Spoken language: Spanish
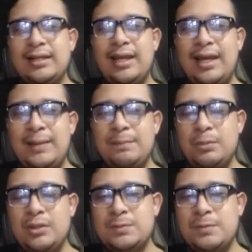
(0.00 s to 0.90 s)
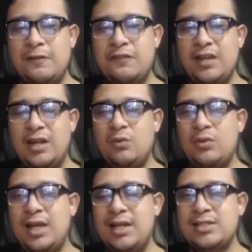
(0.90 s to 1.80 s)
que pues prefiere
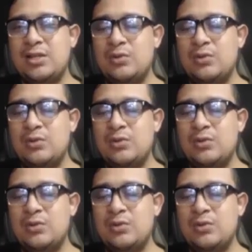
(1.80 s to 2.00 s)
cuidarse